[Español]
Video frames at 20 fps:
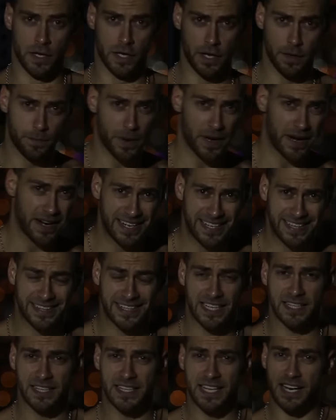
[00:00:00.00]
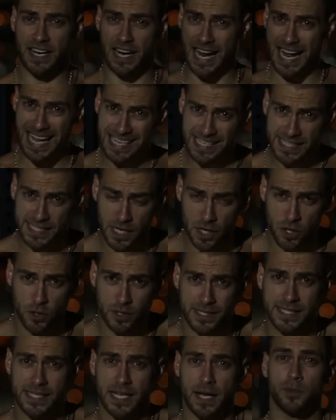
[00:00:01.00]
Y para entender este
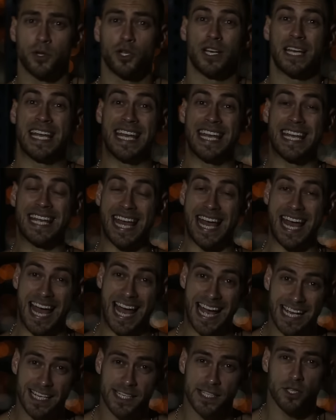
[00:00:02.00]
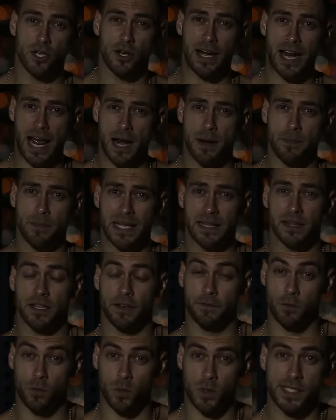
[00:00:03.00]
concepto y que esto
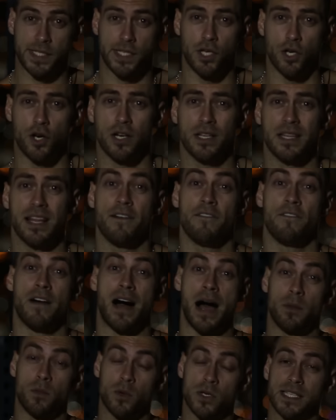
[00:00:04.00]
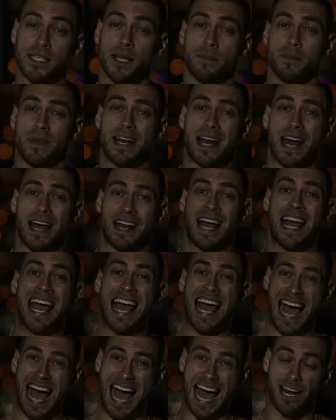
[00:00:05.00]
realmente funciona, vamos a mirar
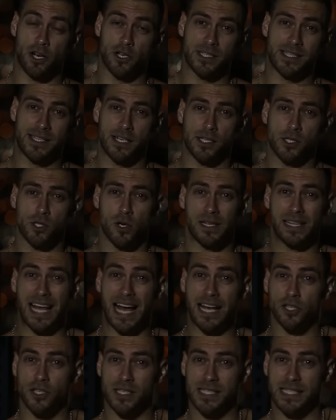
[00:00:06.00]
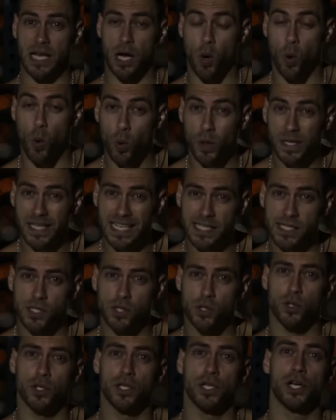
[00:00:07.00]
a los resultados de un
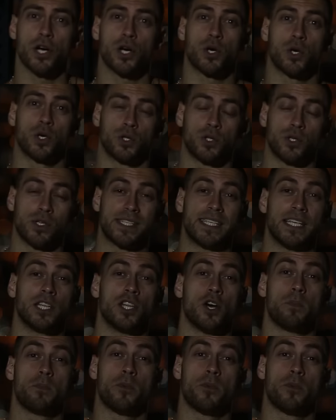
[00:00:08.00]
estudio conducido